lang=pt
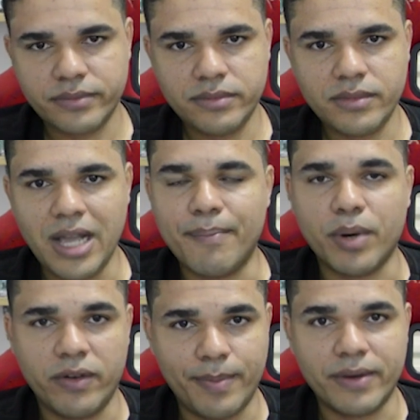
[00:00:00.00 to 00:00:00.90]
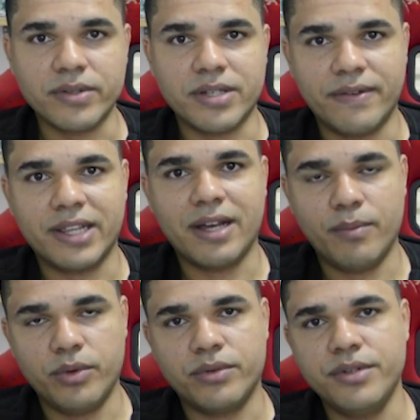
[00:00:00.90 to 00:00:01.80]
a prova para você vai estar tá
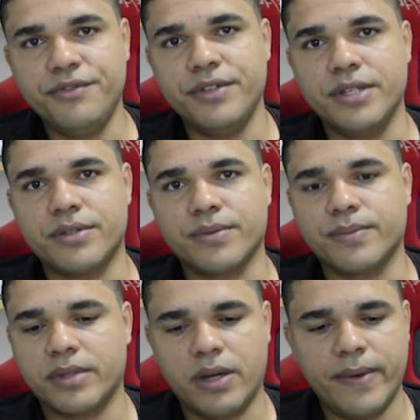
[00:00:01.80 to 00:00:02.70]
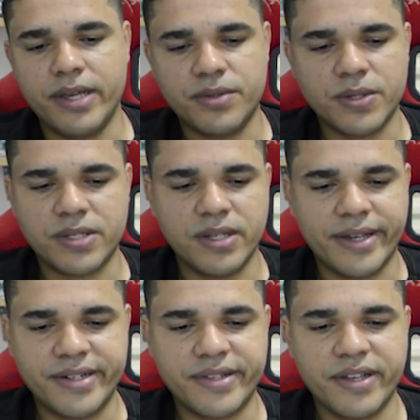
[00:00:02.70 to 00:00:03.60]
muito difícil. Então, é isso assim que a
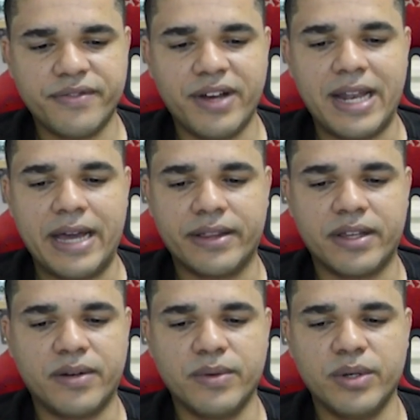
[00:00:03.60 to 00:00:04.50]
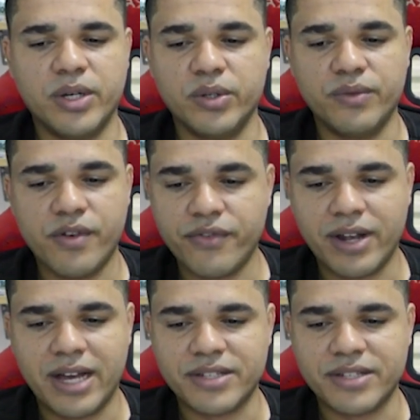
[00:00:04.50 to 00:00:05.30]
gente tem que falar. Então, eu não vou falar se foi